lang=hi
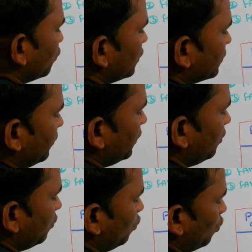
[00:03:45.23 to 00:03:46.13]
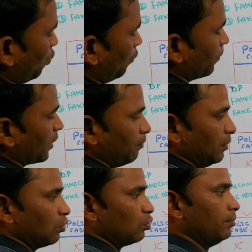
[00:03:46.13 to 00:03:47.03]
पुलिस भी नो
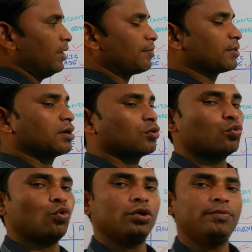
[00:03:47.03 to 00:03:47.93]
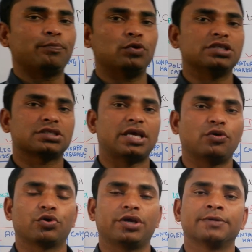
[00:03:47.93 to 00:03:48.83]
बिल्कुल भी आपके घर कोई भी पुलिस नहीं
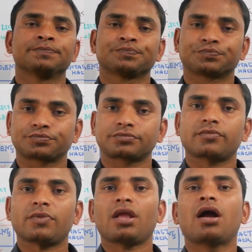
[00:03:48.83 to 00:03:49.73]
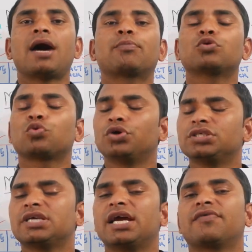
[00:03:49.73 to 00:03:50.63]
होगी आपको थोड़ी
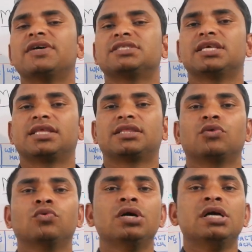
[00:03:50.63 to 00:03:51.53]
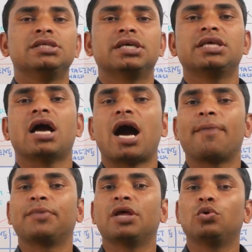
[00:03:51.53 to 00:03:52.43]
सी एडवाइस दे देता हूँ यदि
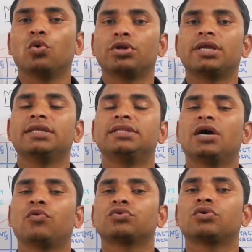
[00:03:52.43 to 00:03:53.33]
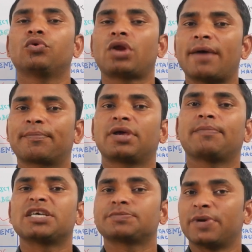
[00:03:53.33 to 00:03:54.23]
आपने लोन नहीं दिया और आपके
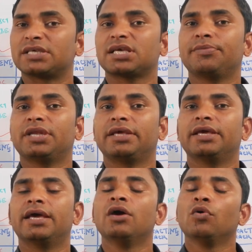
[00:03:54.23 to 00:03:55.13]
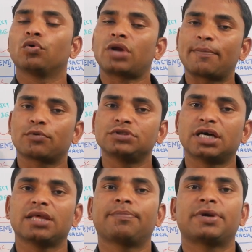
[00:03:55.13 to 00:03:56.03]
पास पैसे भी नहीं है और आपको
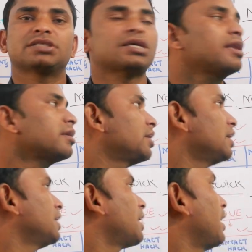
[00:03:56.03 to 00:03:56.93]
ज़्यादा परेशान किया जा